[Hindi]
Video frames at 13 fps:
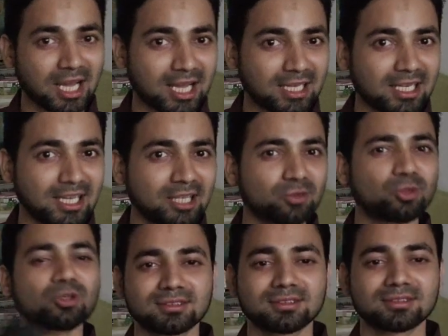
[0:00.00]
में आ रहा है
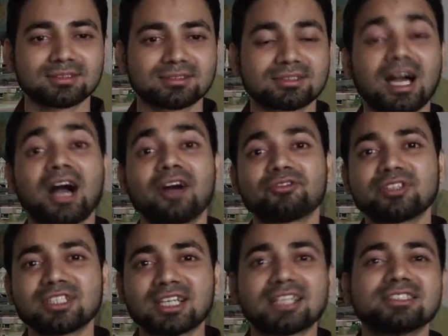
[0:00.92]
वो
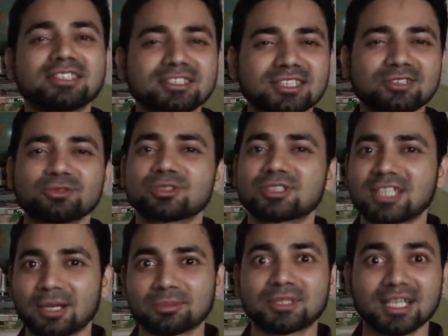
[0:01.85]
काफ़ी कंडीशन
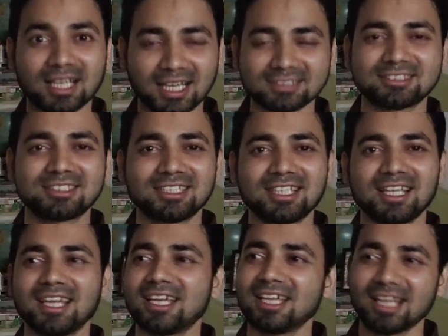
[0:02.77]
उसकी अब तक अच्छी
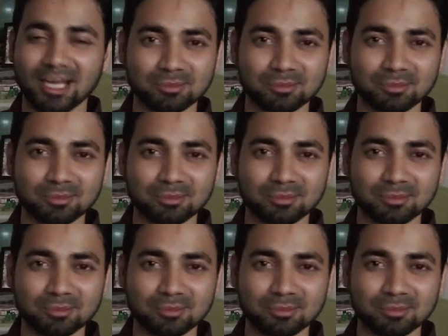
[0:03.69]
है